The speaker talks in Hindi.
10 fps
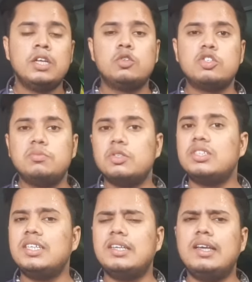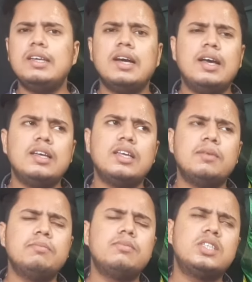तो उसमें उसने यही कहा है कि
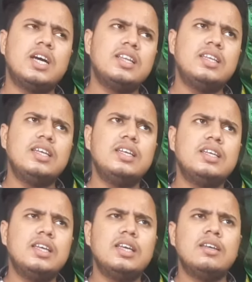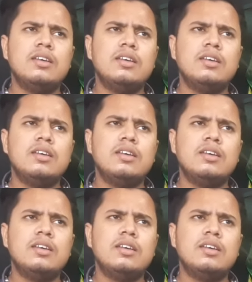हम चाहते हैं कि